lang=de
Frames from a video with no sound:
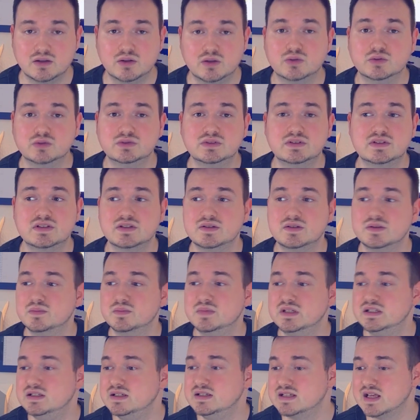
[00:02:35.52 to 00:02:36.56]
und
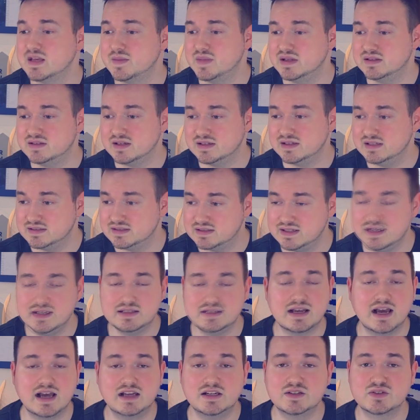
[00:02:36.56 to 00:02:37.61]
mit dieser
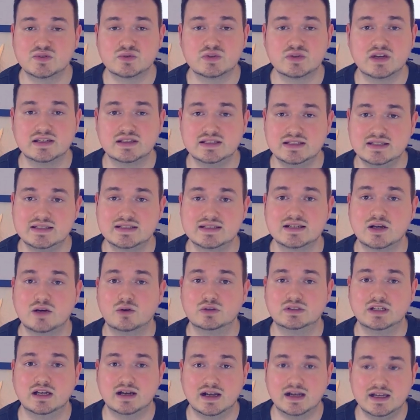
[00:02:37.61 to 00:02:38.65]
Mentalität alles oder nichts
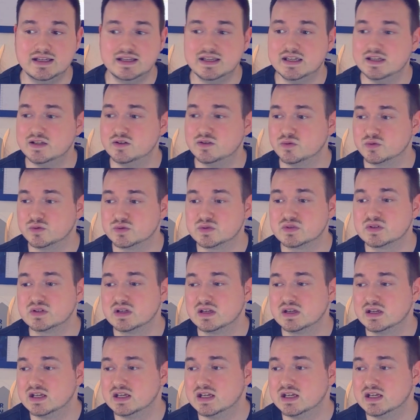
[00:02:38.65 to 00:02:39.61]
auch da reingehen und